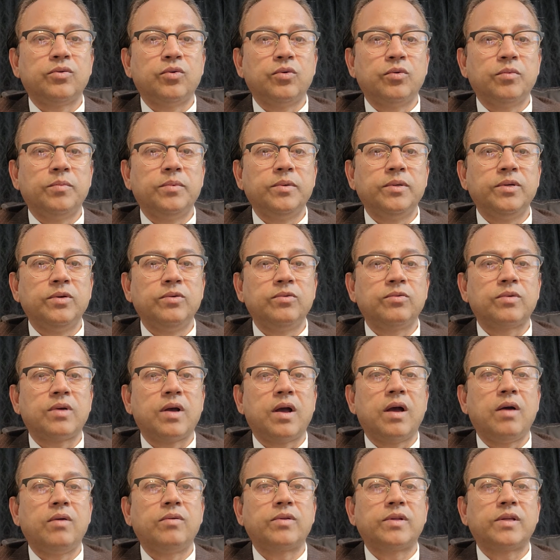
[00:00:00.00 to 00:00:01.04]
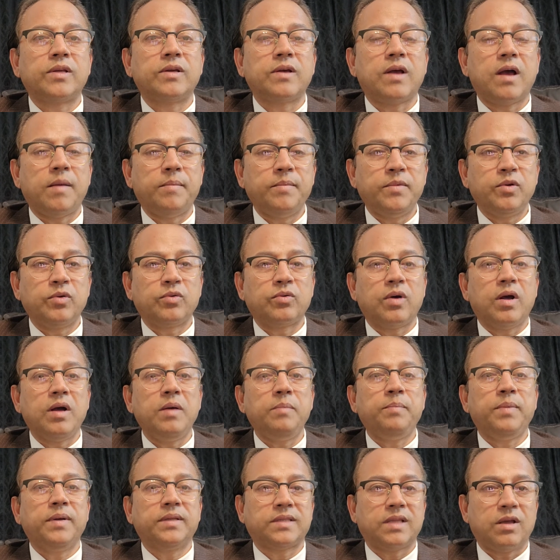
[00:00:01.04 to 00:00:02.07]
खूबियों का उनकी खामियों का
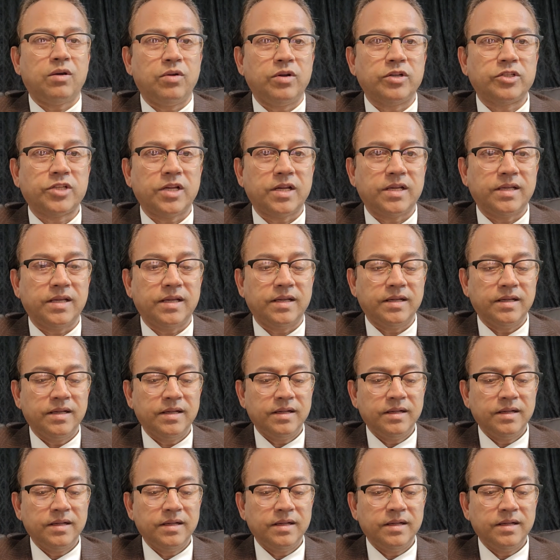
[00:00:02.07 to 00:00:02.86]
पता होना चाहिए